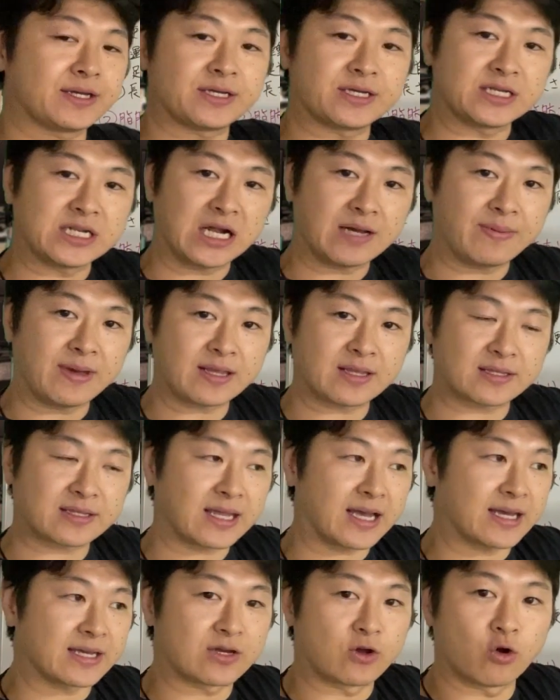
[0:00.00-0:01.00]
平べっ
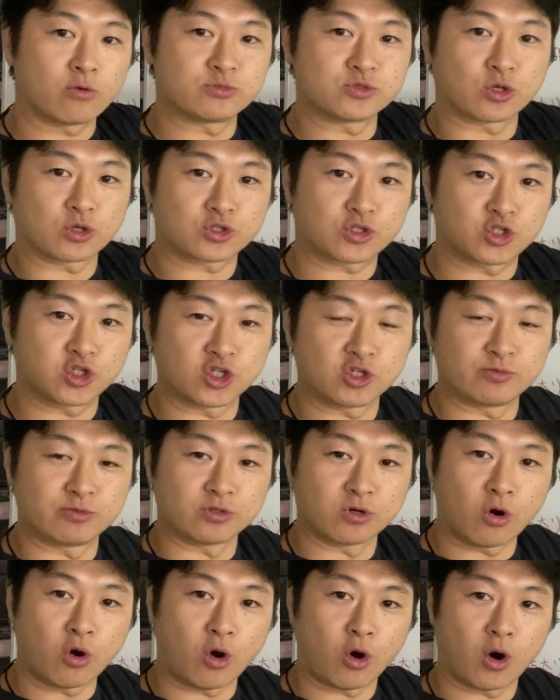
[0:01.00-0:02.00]
たいゴムの
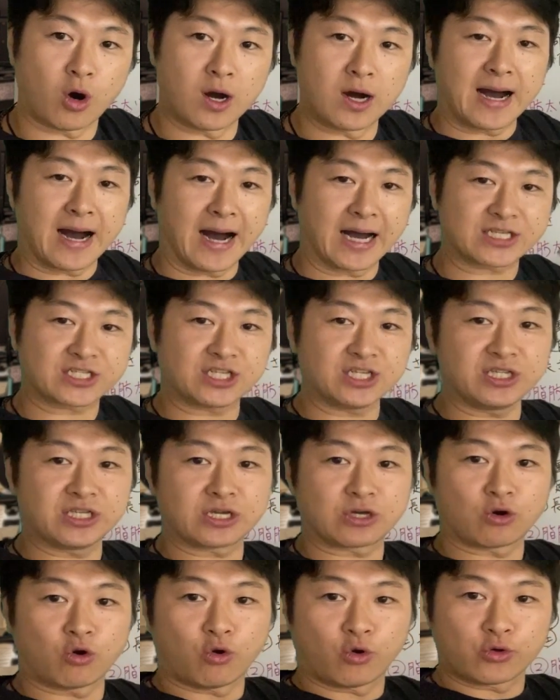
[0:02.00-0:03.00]
チューブを足
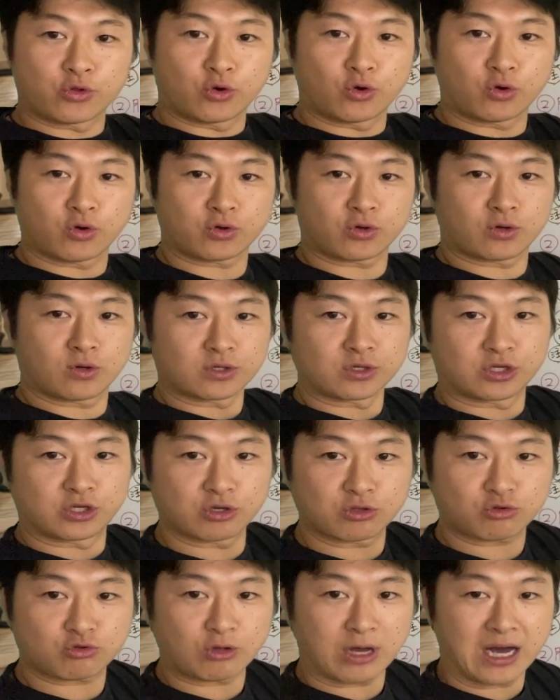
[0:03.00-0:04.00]
にこの
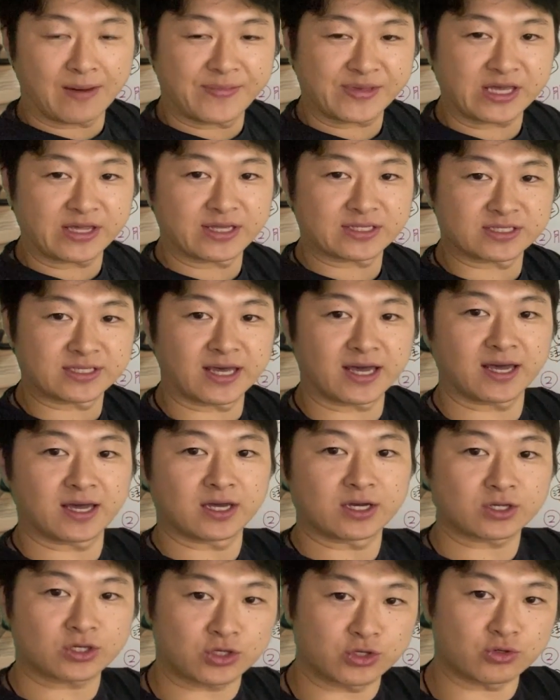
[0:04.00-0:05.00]
ギュッとはめてです
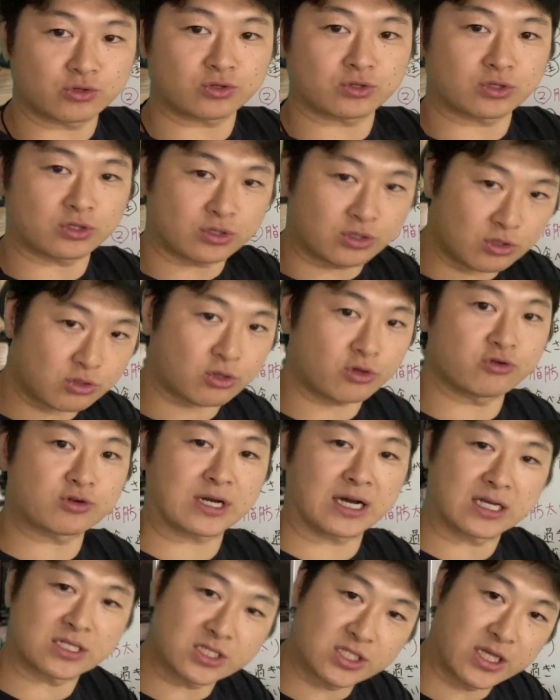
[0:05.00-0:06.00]
ね、キュッキュッとい
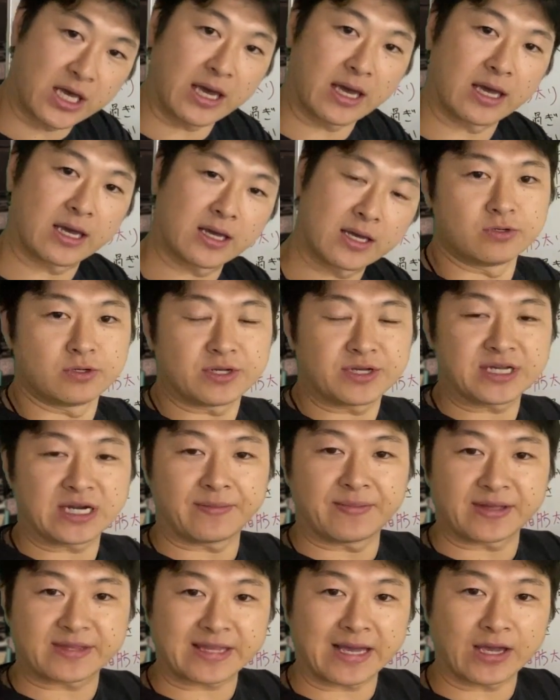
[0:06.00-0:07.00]
う感じで
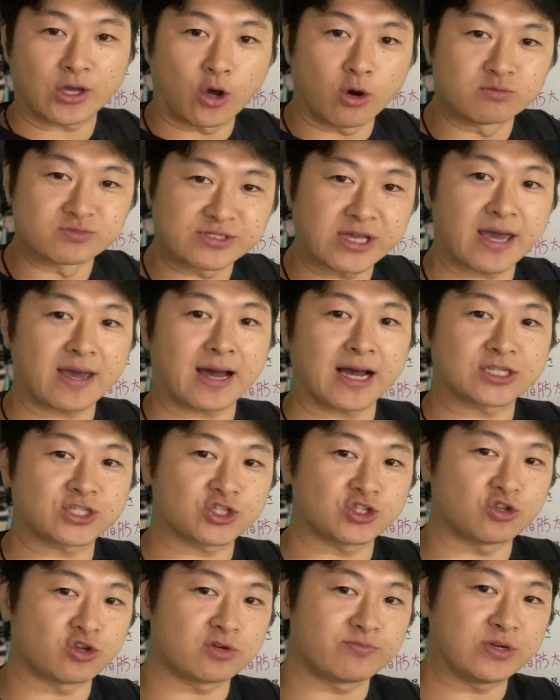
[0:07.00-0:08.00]
平べったいゴムで
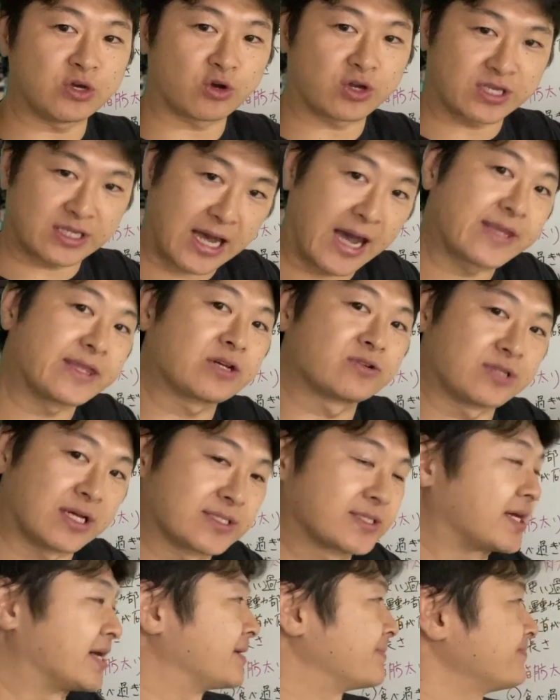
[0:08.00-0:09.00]
足の指を鍛えてく
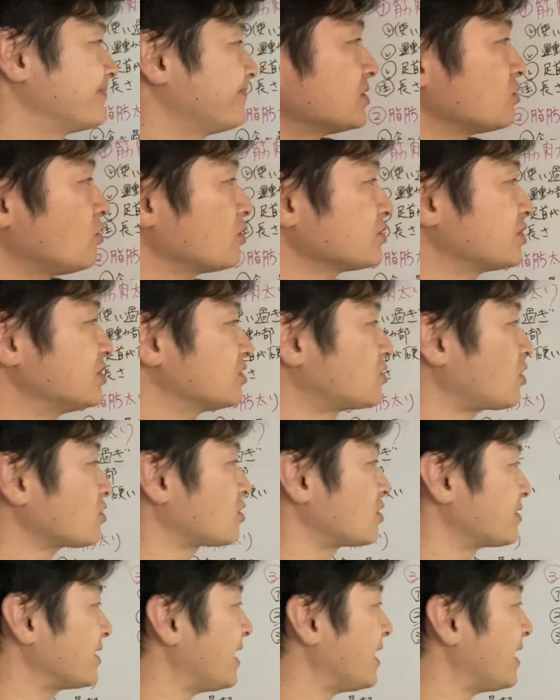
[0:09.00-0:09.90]
ださい。そうすること